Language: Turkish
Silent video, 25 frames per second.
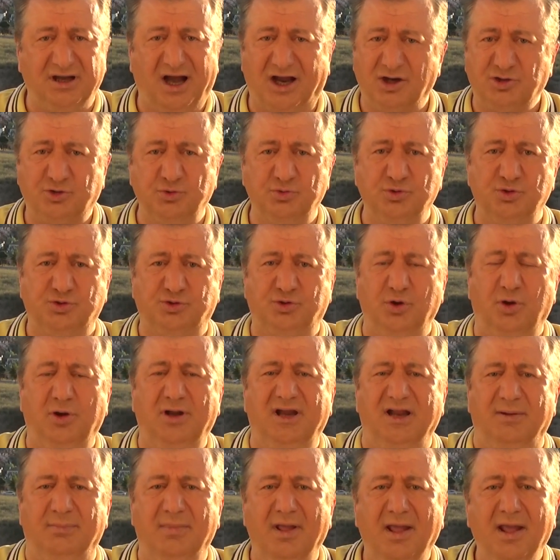Ha şunu
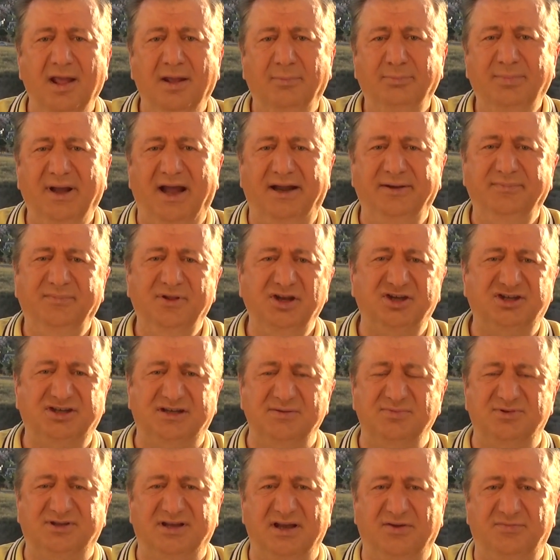söyleyeyim ben hiç
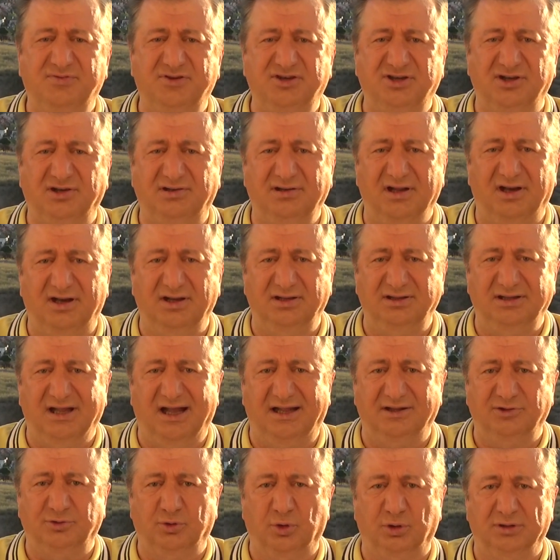kimse
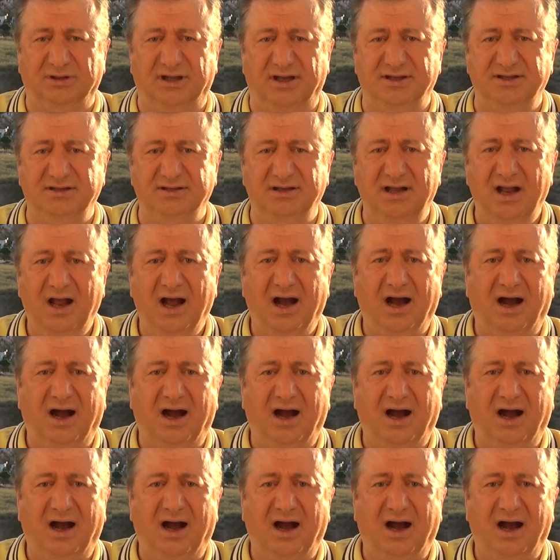fikirlerinden dolayı